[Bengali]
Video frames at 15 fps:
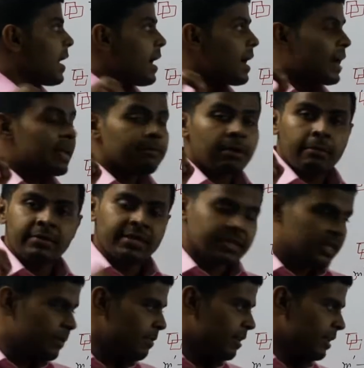আরেকভাবে
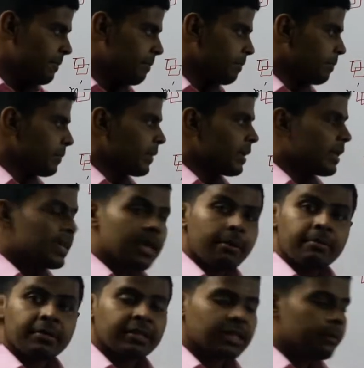দেখতে পারি
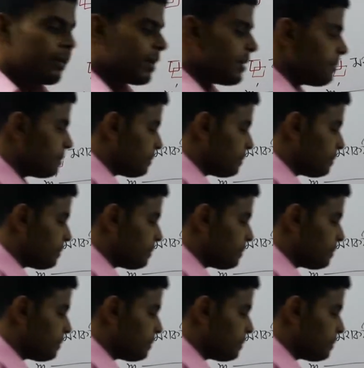কীভাবে দেখতে পারি